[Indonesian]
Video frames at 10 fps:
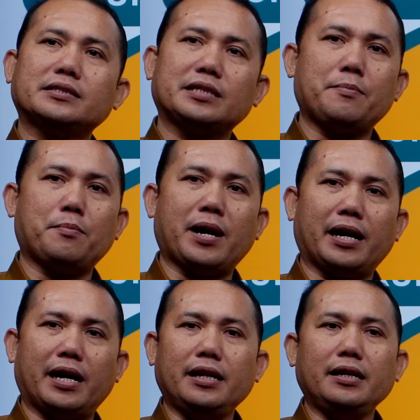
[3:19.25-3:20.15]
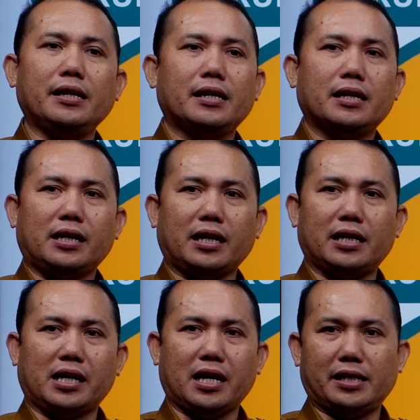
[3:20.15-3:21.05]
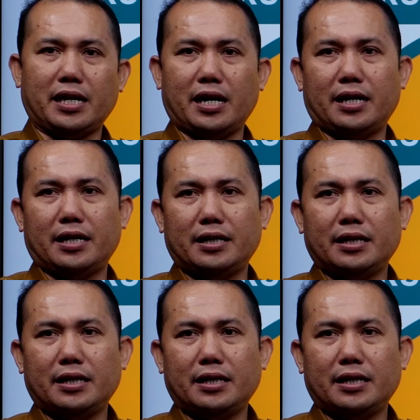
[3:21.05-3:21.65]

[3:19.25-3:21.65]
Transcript: simpangan rata-rata.